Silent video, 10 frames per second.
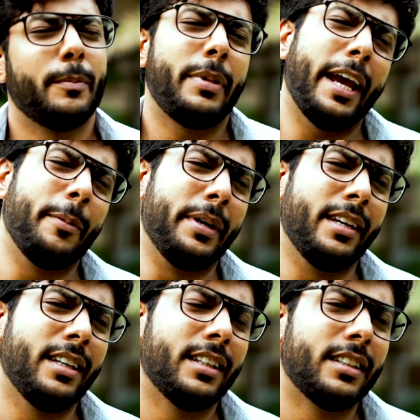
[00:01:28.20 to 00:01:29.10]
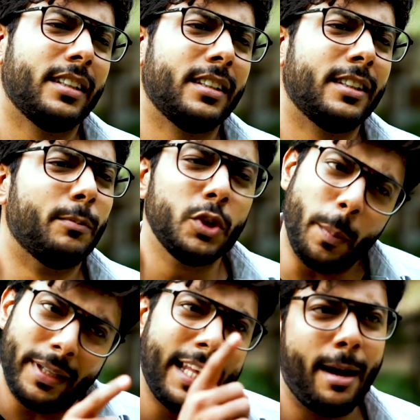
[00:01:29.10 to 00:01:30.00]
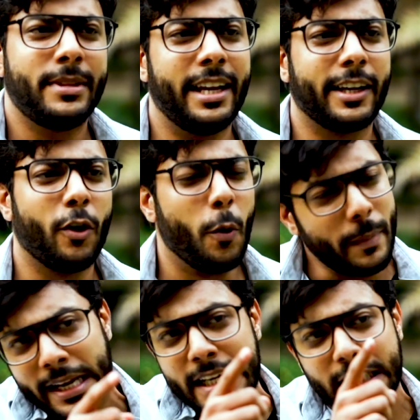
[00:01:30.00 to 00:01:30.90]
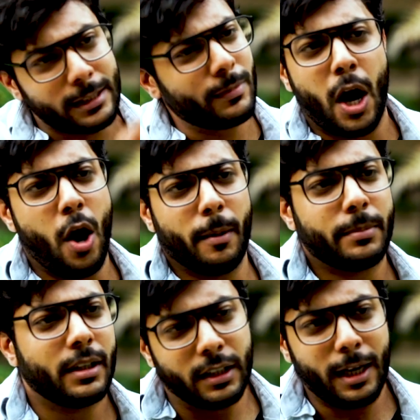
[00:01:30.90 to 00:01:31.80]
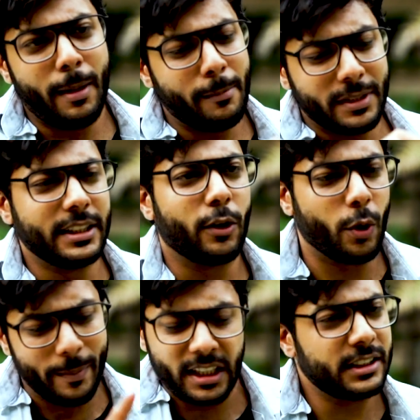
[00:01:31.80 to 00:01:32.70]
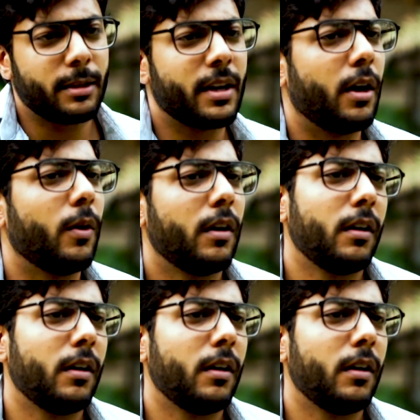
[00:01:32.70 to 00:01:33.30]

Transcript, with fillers: बेबी मुझे पता है आप देख रहे हो मेरी कसम खाओ आप अब आप नहीं देखोगे मेरी कसम खाओ